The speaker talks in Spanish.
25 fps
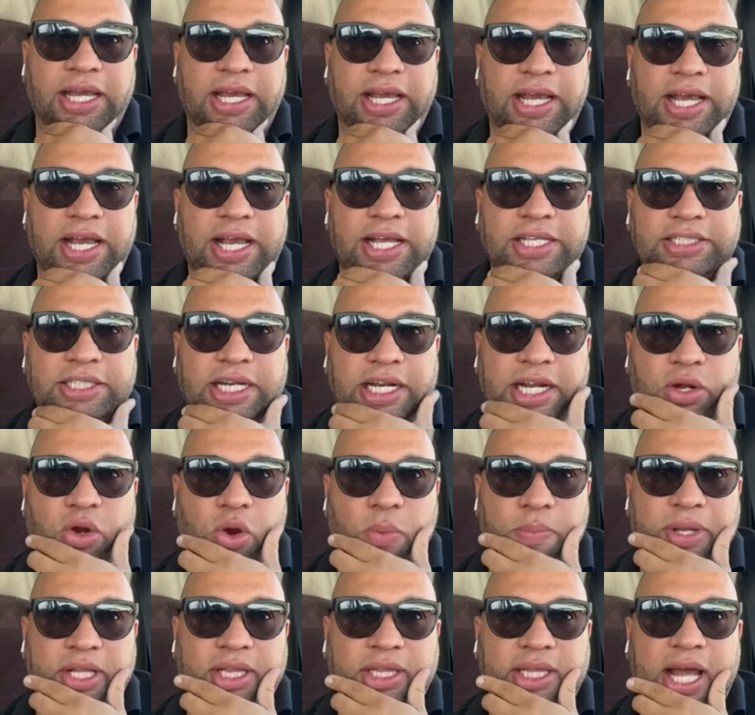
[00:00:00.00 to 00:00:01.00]
es
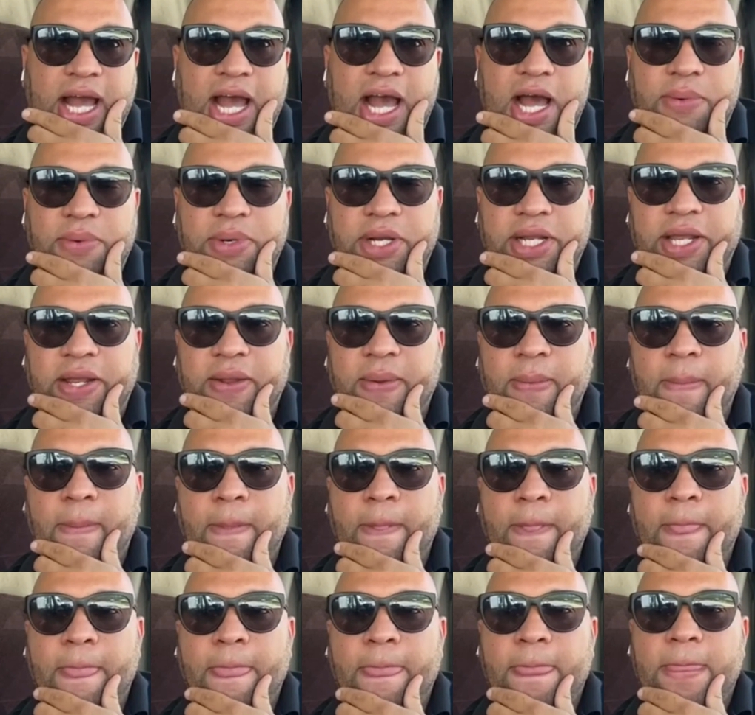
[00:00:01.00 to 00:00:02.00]
recomendable
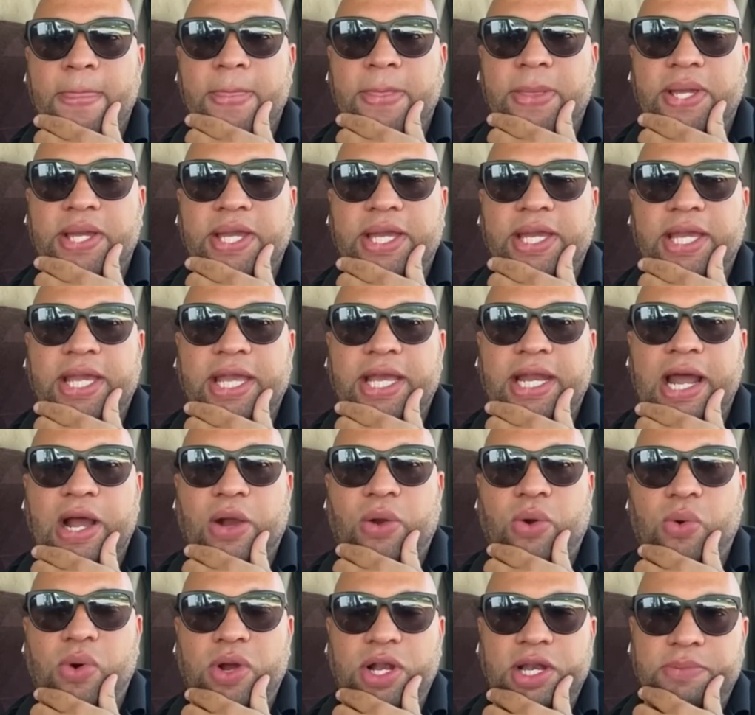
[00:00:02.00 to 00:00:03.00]
que la
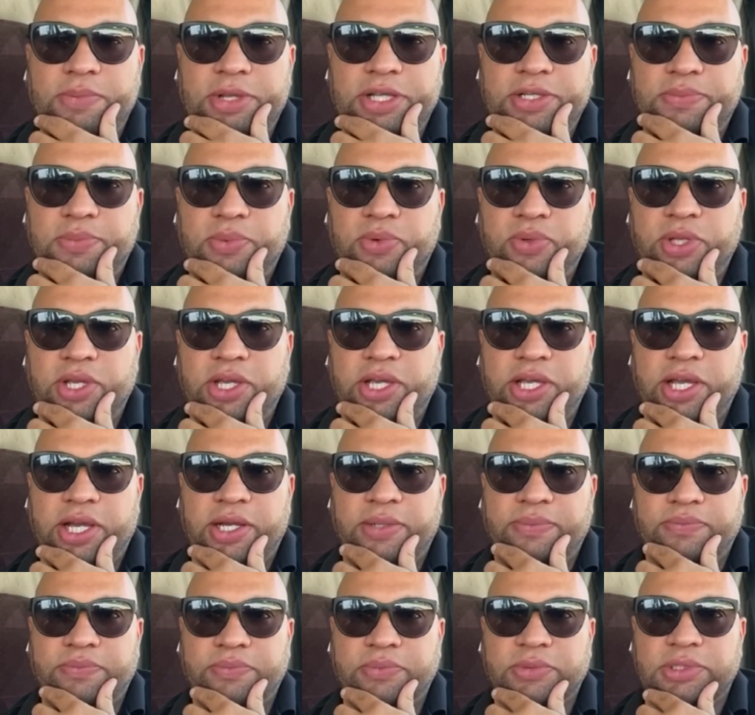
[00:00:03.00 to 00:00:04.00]
coja el mismo día.
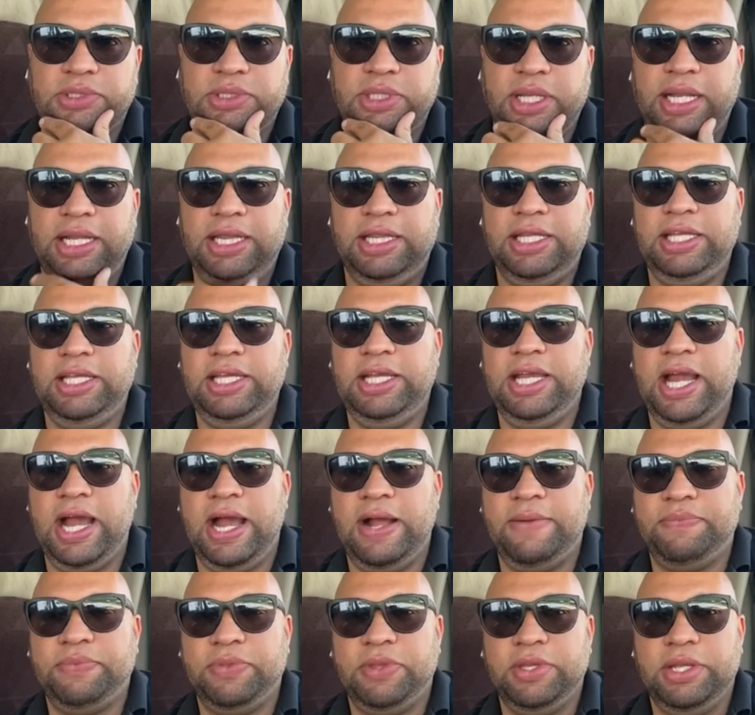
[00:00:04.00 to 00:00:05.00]
El día,
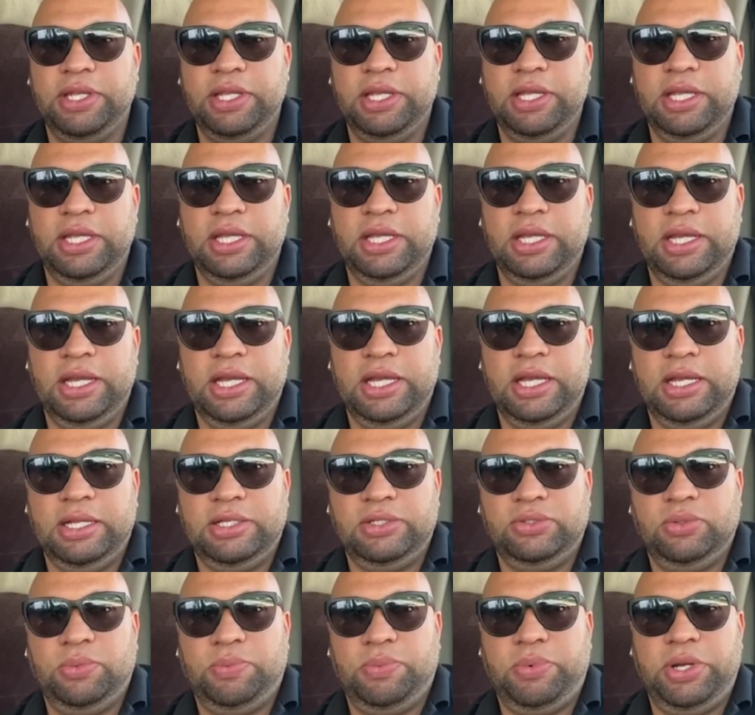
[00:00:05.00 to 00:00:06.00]

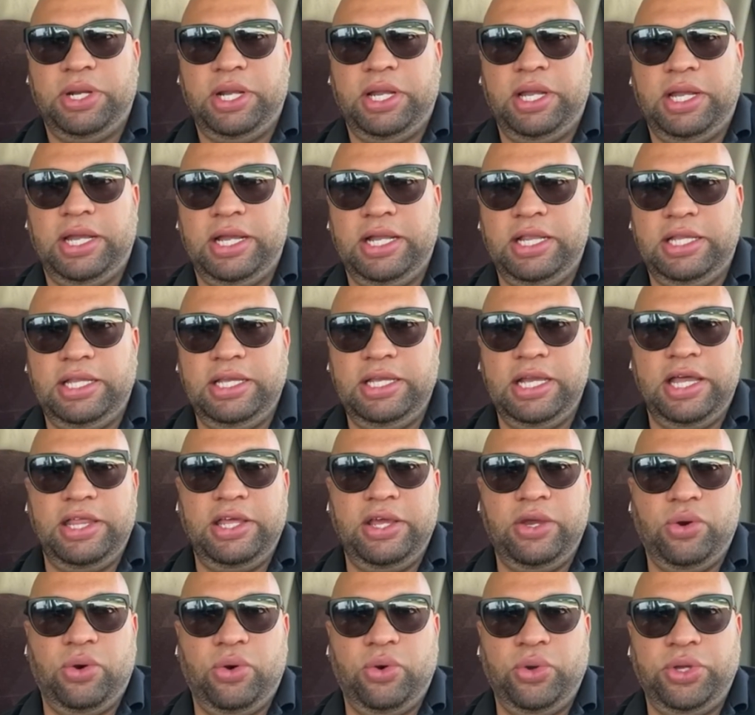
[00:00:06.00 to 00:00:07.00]
el día
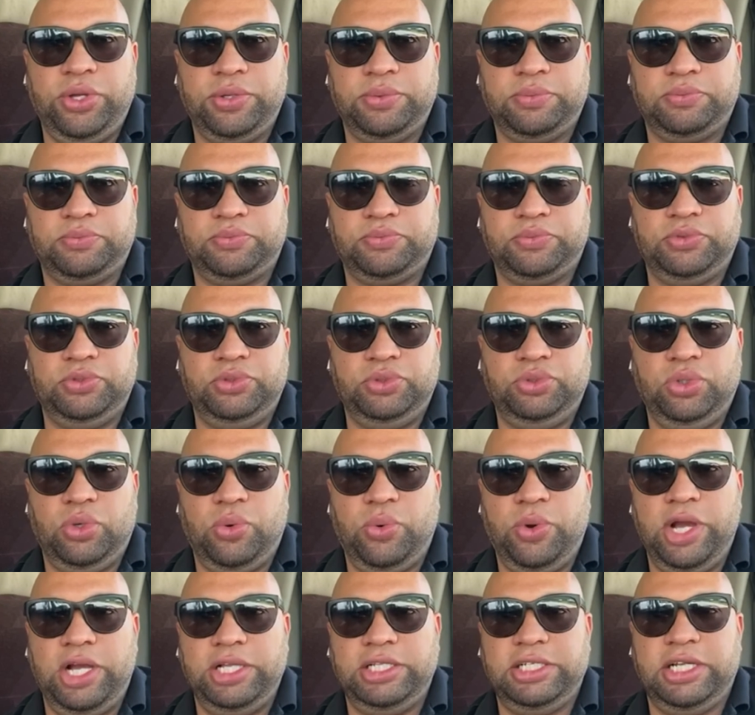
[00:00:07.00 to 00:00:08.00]
de hoy yo
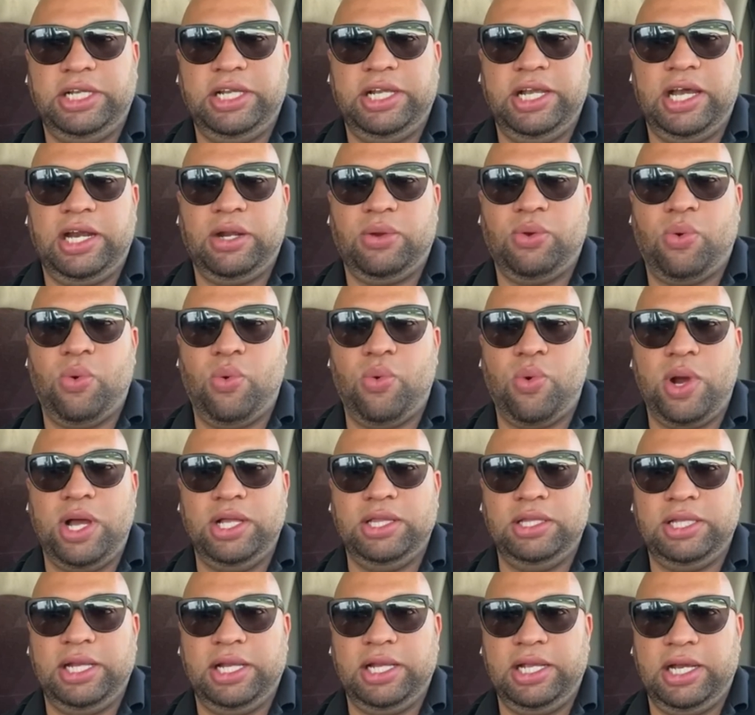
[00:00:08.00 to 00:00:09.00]
voy a chequear
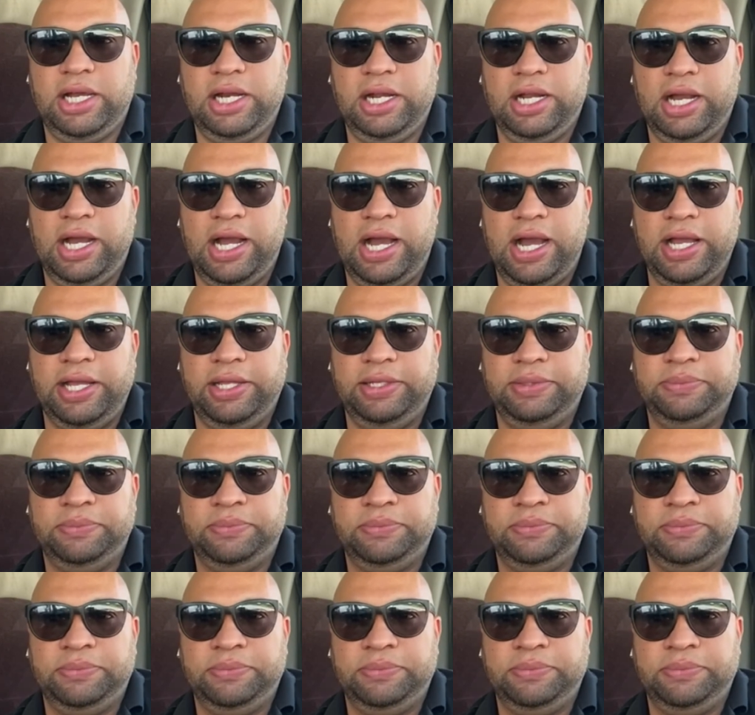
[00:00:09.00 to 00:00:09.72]
cuántas cargas hay.